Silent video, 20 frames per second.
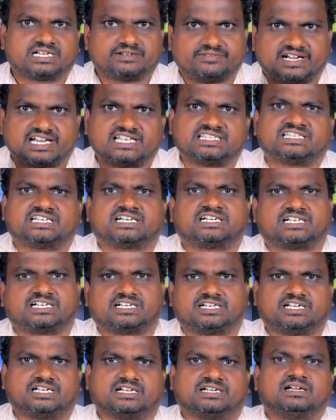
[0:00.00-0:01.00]
வேலை திறன்
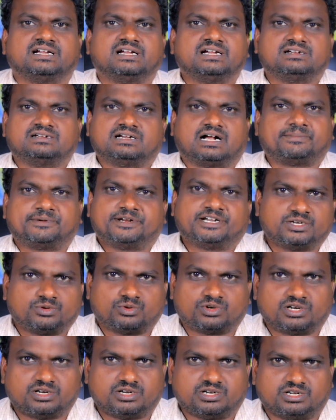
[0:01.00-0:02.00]
இருக்குது அப்படின்ட்டு
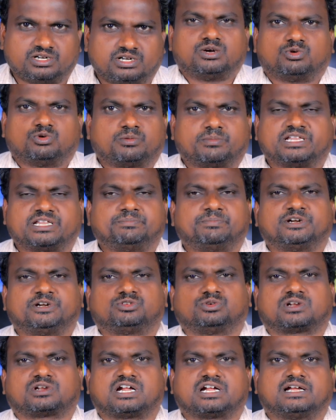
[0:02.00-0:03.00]
ஒரு ஒரு
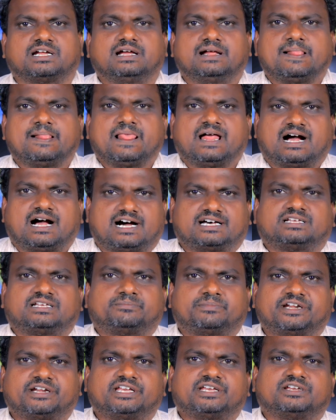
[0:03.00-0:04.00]
மதிப்பீடு சொல்கிறாங்க
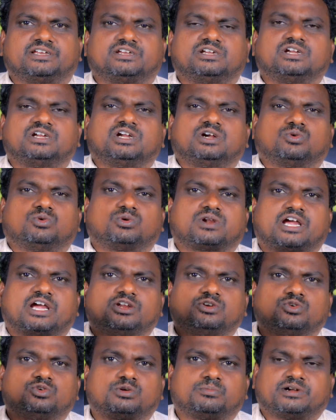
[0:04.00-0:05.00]
அதன்படி ஒரு
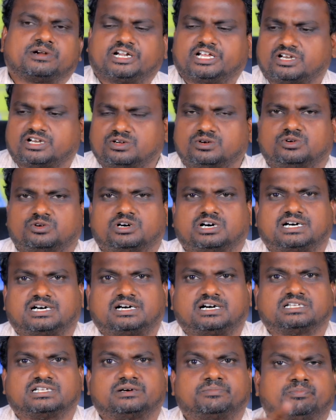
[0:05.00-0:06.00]
ஐநூறு மணி நேரம்
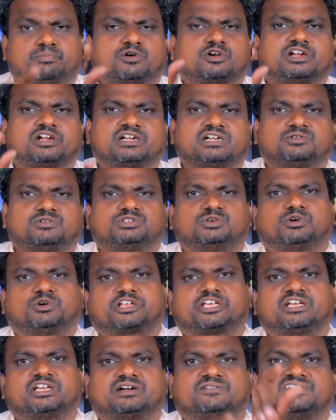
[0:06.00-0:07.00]
அந்த பொக்கலைனில் வந்து
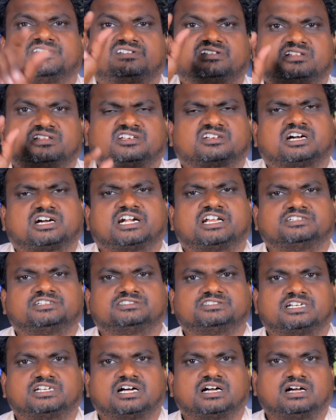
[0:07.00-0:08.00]
ஒர்க்கிங் ஹவர்ஸ்
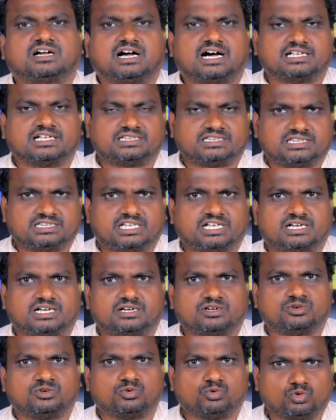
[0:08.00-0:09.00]
காட்டியிருந்ததுன்னா அந்த
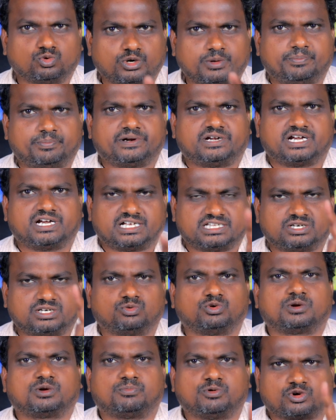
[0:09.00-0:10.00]
குறிப்பிட்ட அந்த
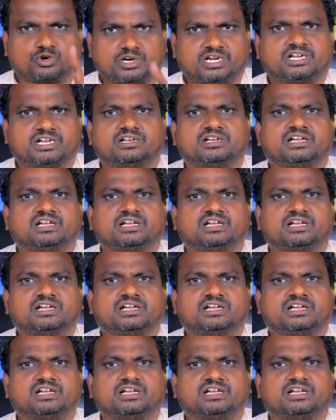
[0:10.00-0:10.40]
ஒரு பொக்கலைன்